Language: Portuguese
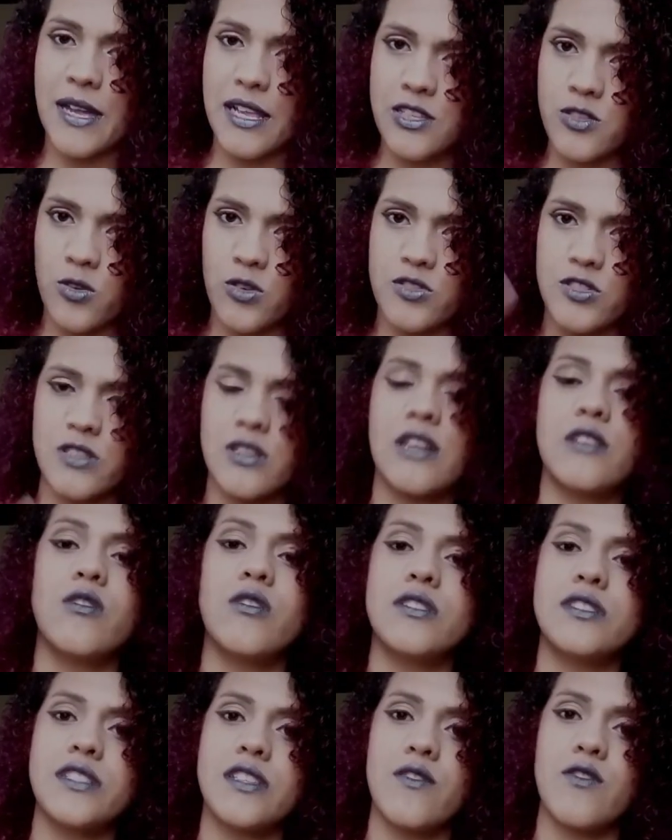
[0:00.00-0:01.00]
Aqueles
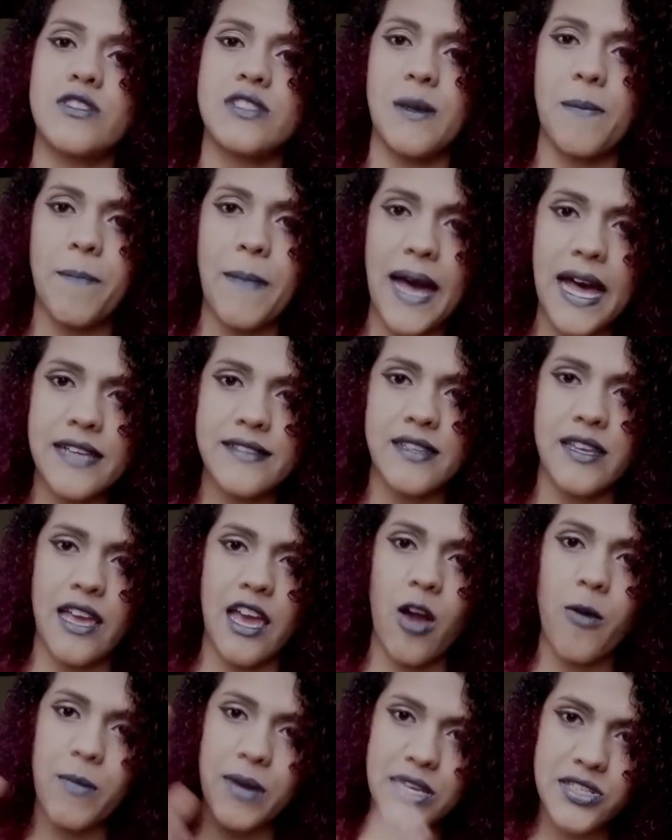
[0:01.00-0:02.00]
condicionadores que você passa e
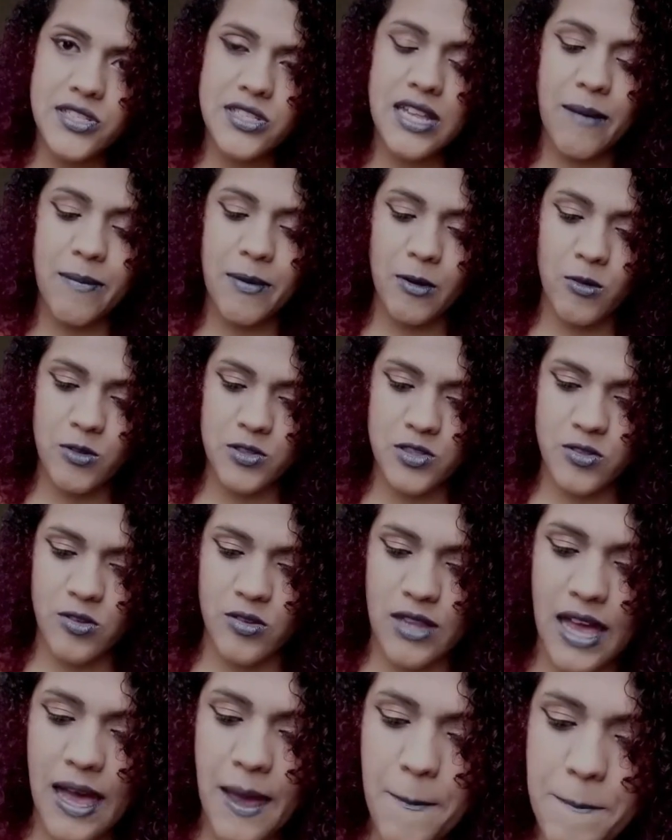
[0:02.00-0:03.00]
realmente dá pra
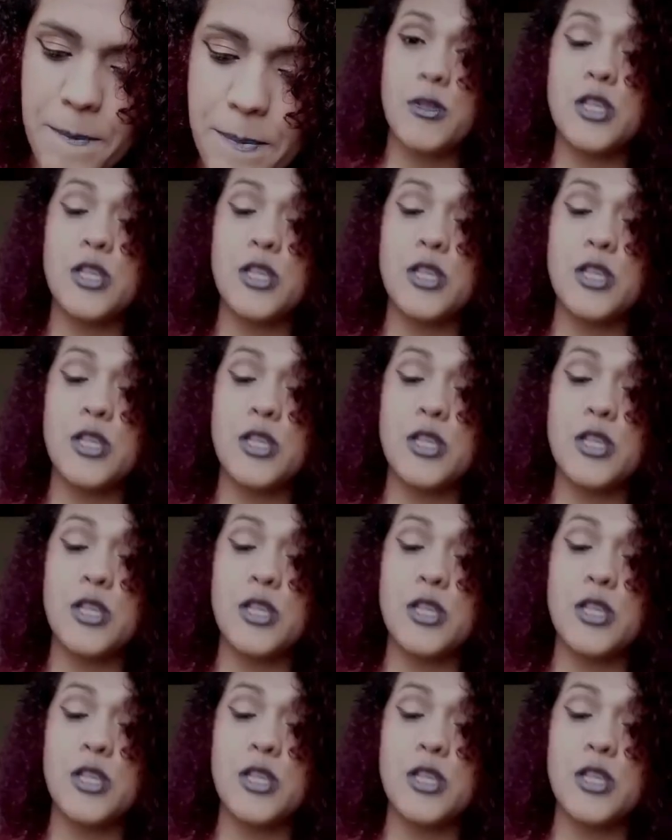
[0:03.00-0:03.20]
condicionar.